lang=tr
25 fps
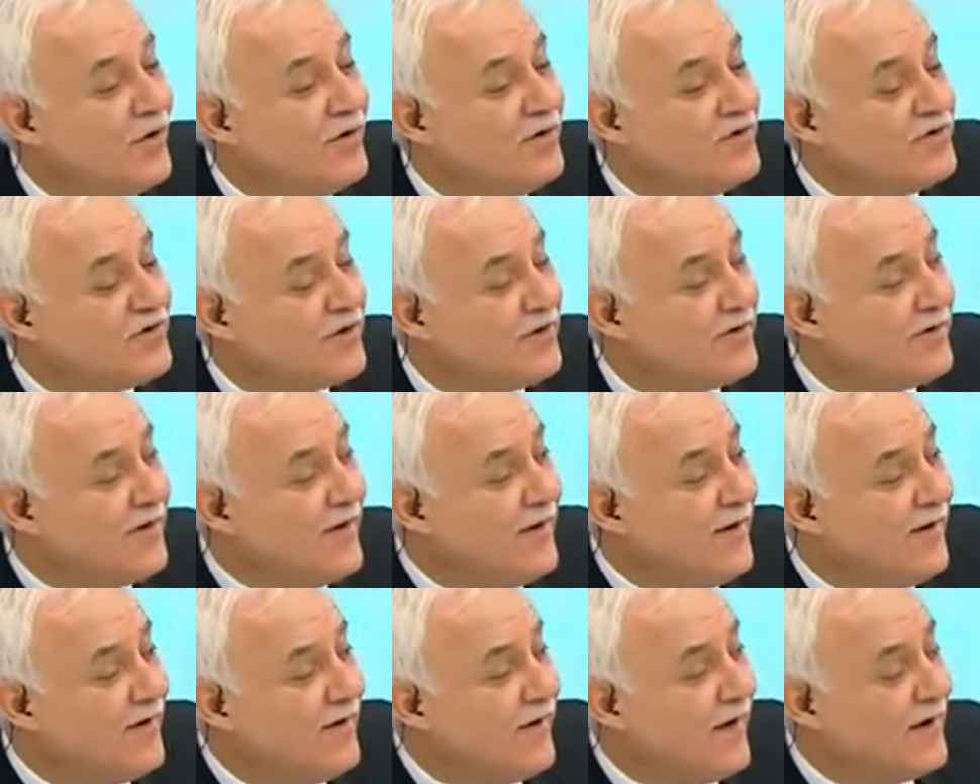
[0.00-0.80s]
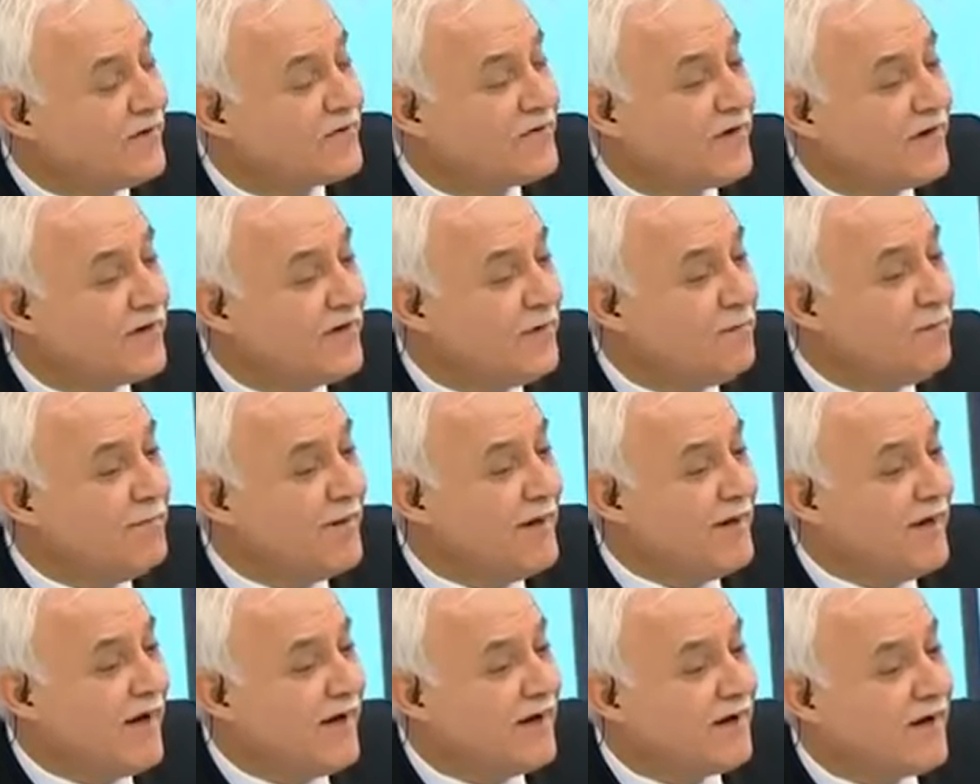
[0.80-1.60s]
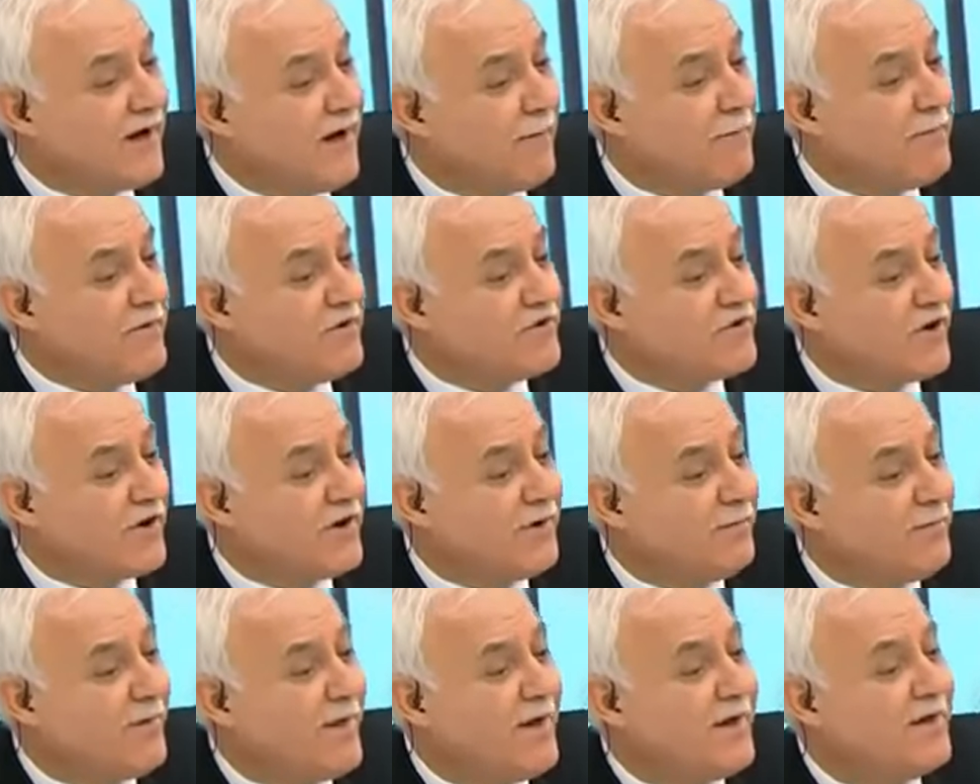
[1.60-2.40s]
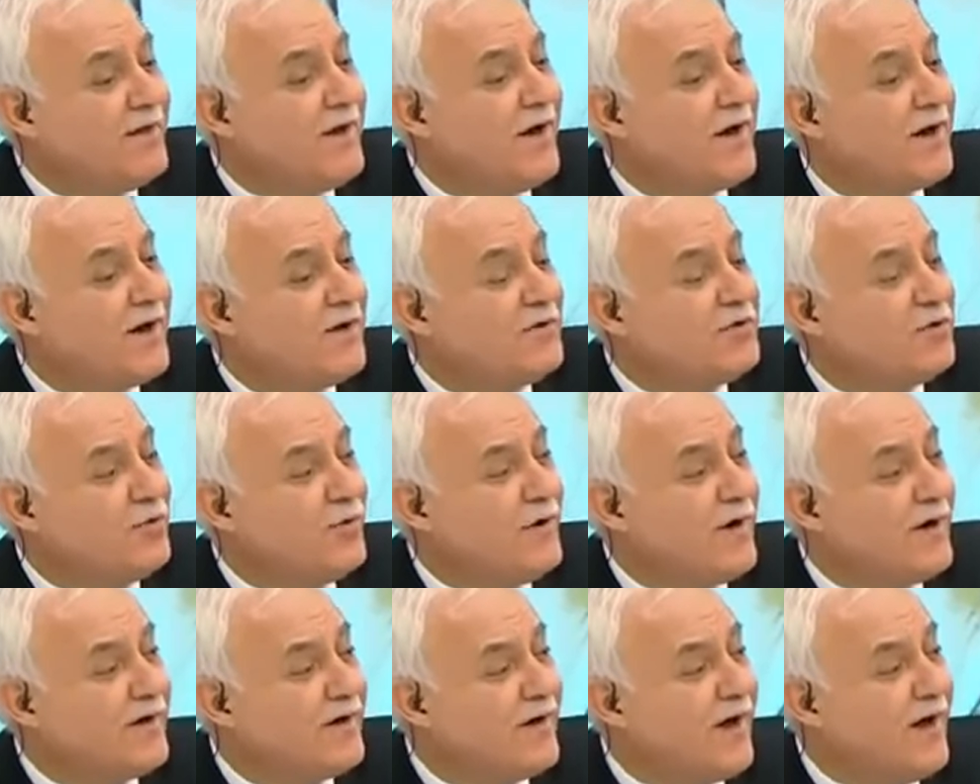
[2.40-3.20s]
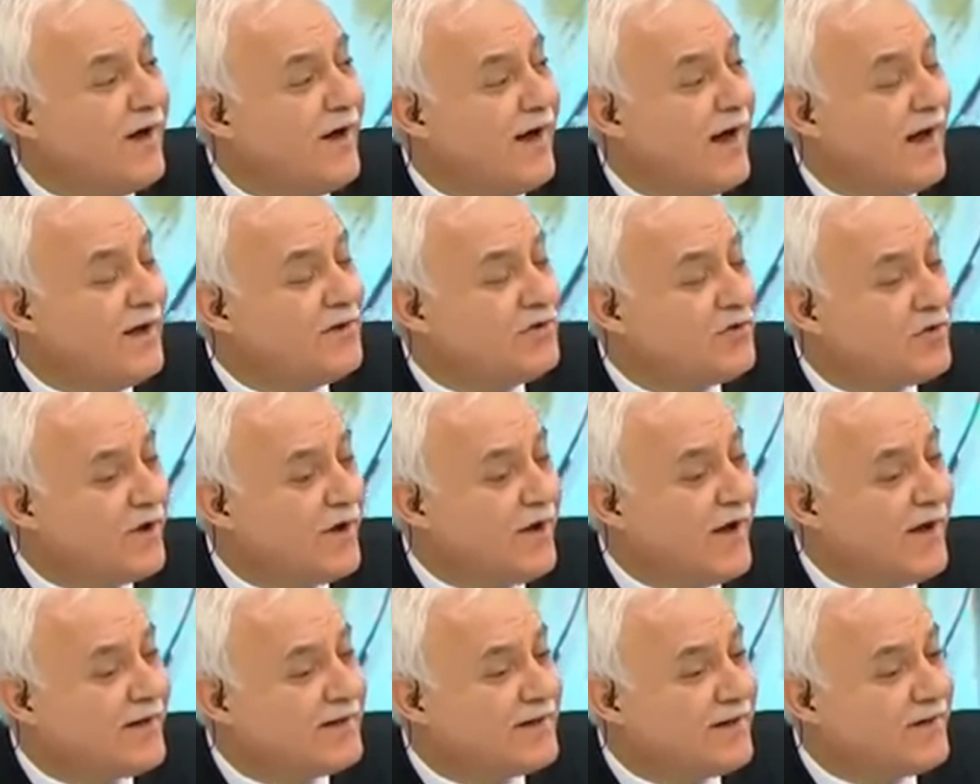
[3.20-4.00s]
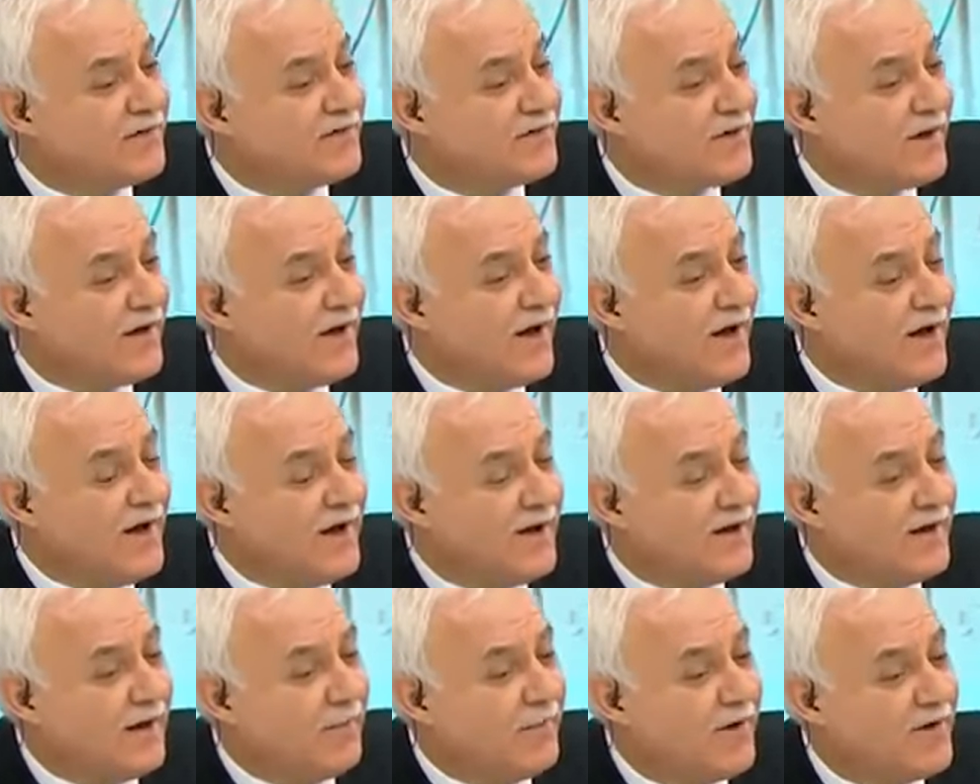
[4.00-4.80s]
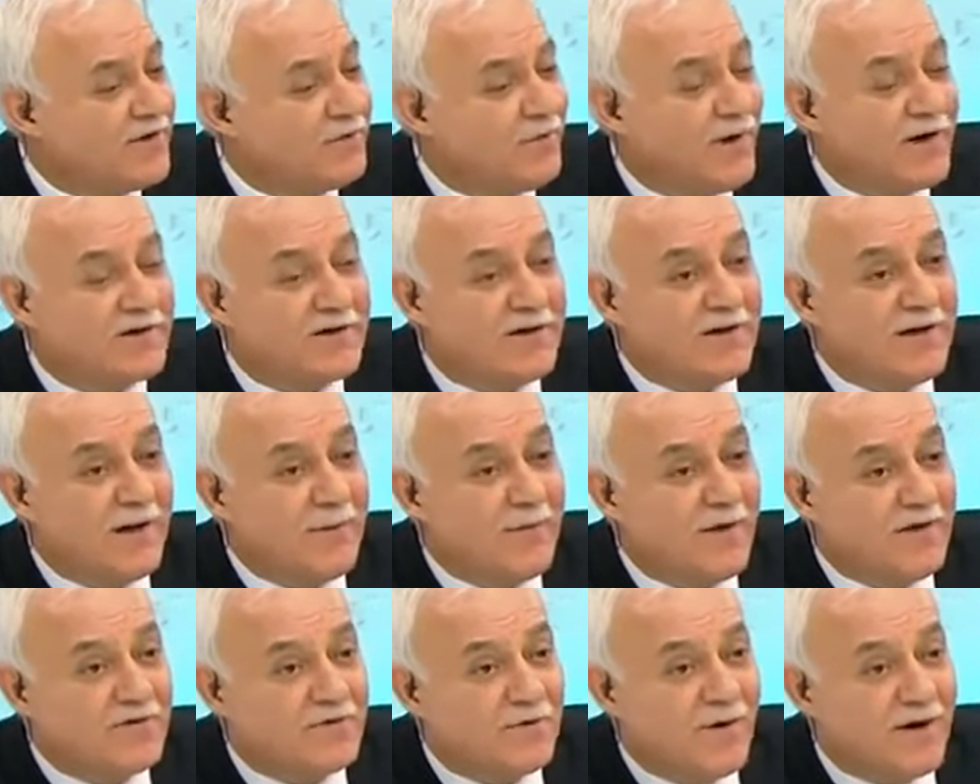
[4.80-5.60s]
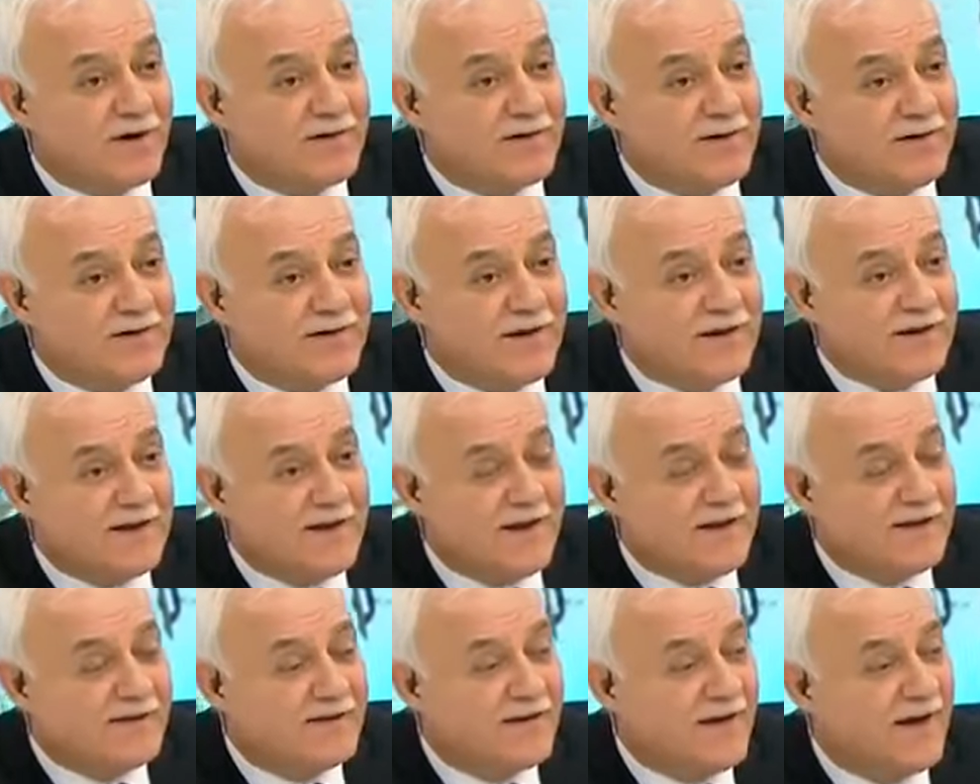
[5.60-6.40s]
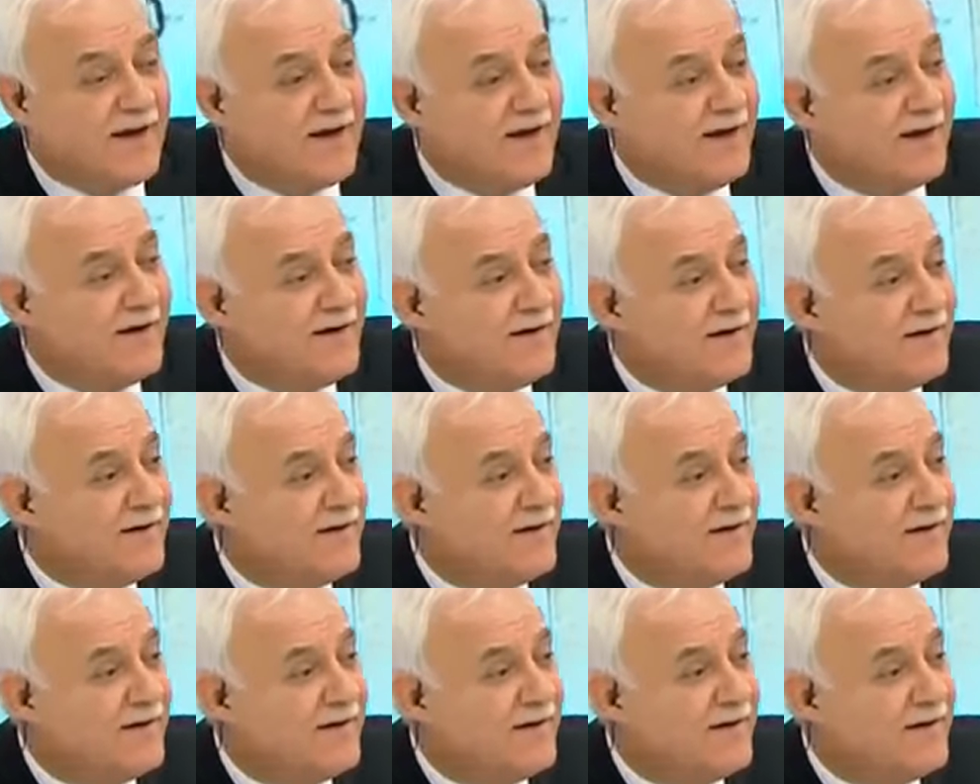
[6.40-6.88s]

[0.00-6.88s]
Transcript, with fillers: Onun için Hazreti Bilal kapıyı çalıp Ya Resulallah es-salat es-salah namaz vakti namaz vakti dediğinde